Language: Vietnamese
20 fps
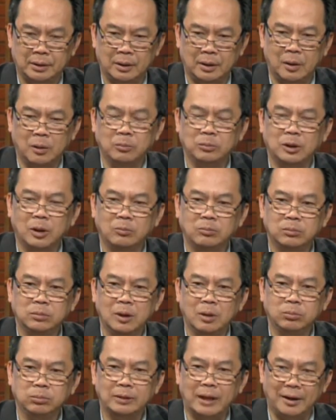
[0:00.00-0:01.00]
ông thống
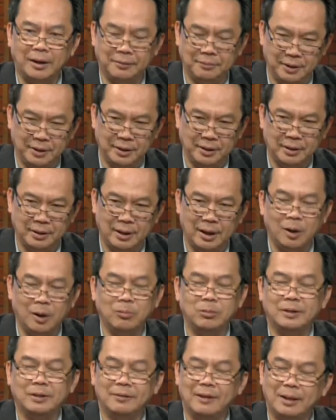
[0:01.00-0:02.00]
đốc tại vị là
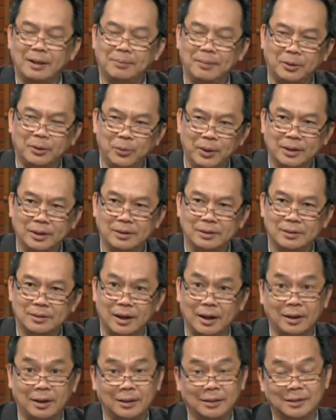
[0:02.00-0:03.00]
ông Deval Patrick
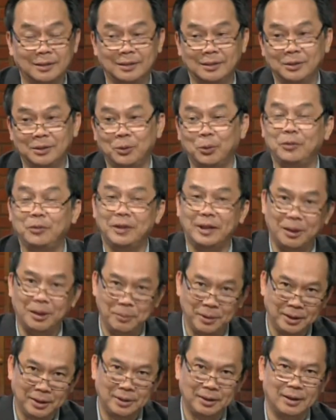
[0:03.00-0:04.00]
sẽ như quý vị đã
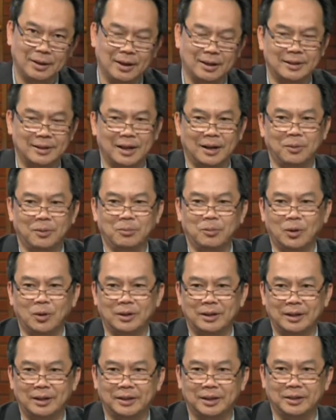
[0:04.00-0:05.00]
biết là sẽ không còn
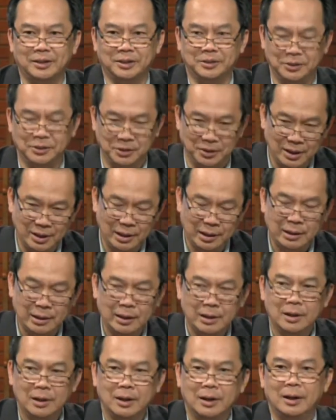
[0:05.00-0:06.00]
ra tranh cử nữa
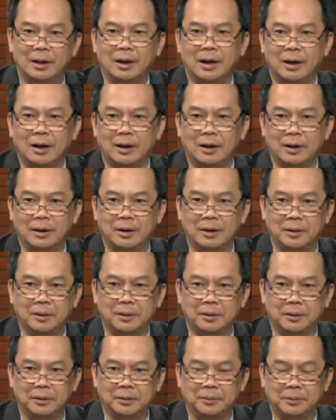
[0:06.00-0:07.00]

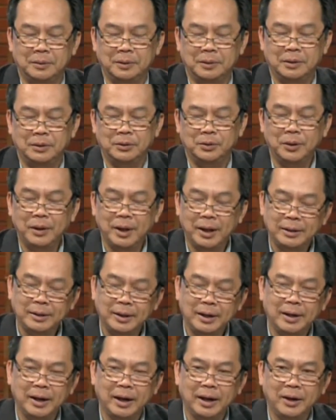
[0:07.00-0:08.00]
à, cho nên
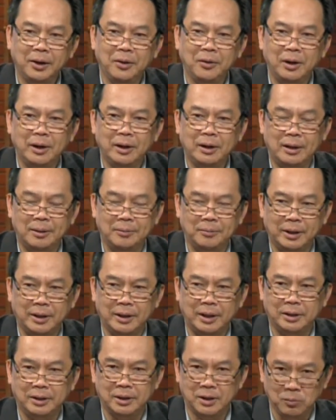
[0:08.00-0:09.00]
cái ghế đó làm cái
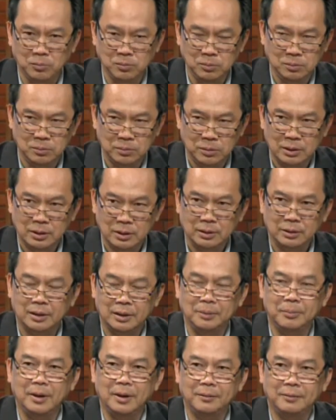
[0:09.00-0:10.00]
ghế trống
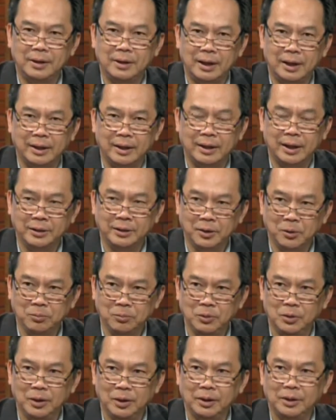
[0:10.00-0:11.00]
thì bởi vì là cái ghế
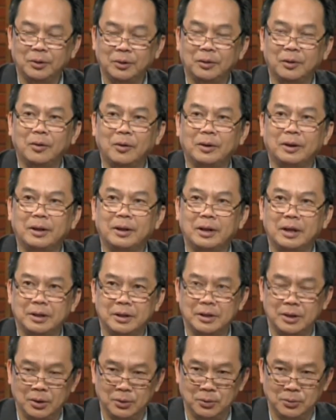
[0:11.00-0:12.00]
trống cho nên có rất là
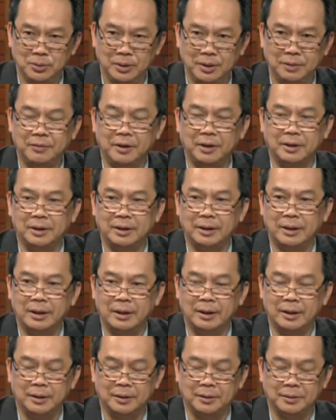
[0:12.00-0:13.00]
nhiều nhân vật
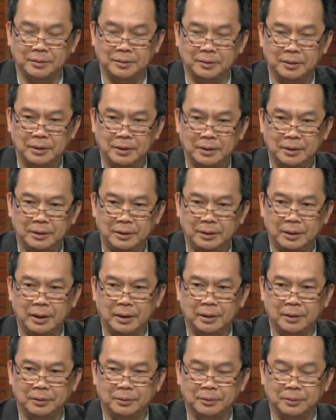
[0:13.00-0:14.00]
à,
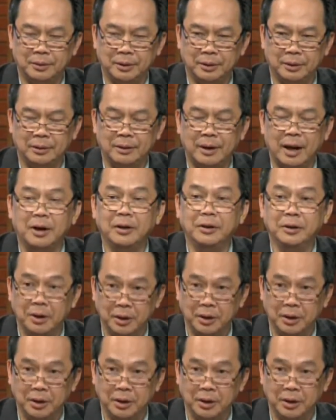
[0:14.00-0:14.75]
à, ra ứng